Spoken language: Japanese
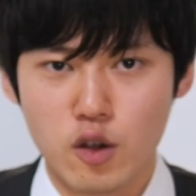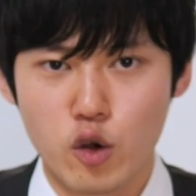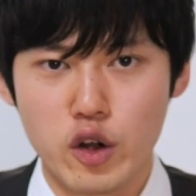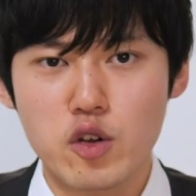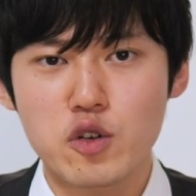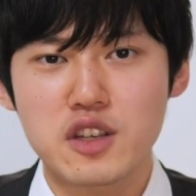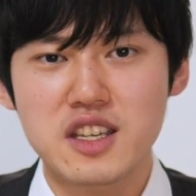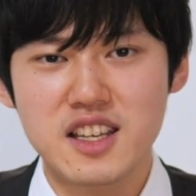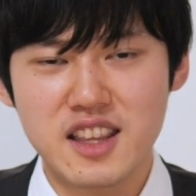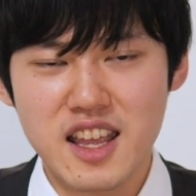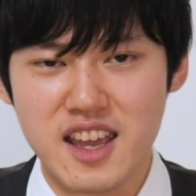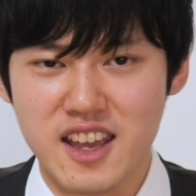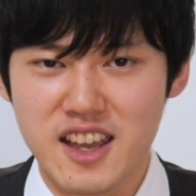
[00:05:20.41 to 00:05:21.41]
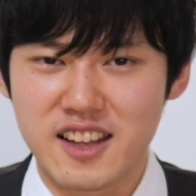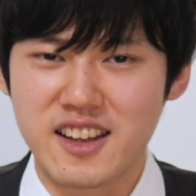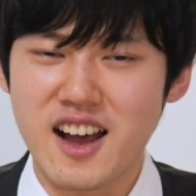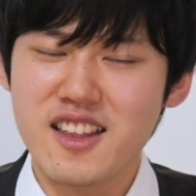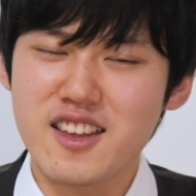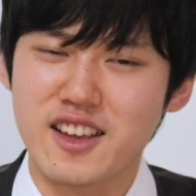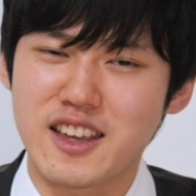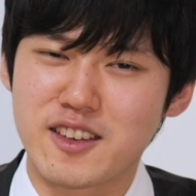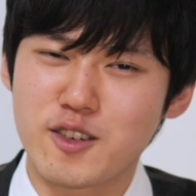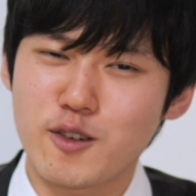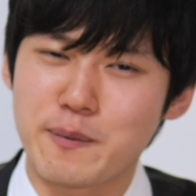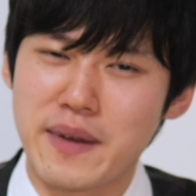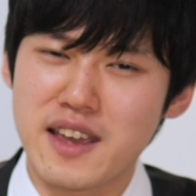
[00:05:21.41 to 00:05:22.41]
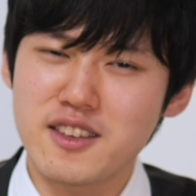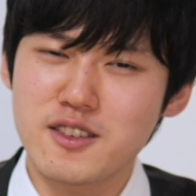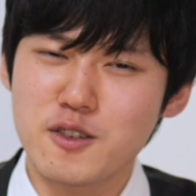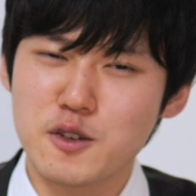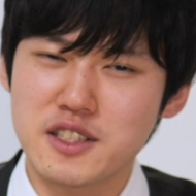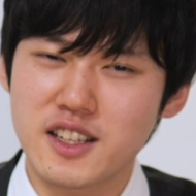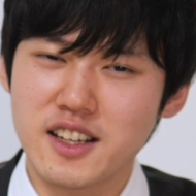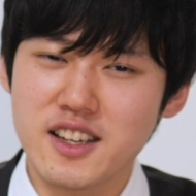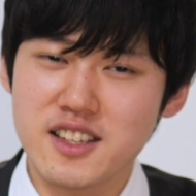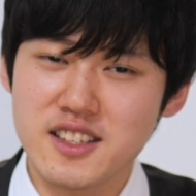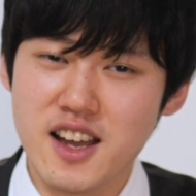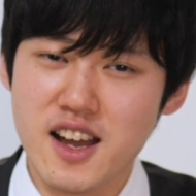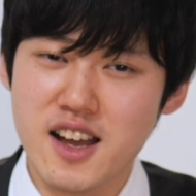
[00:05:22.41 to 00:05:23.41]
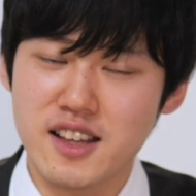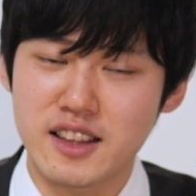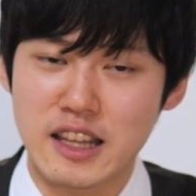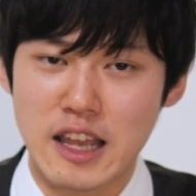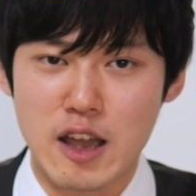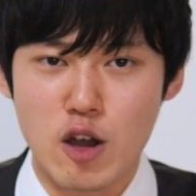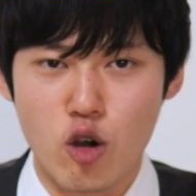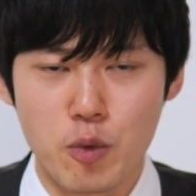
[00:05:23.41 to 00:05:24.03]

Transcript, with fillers: これを聞いてなんだ結局勉強しなきゃじゃんって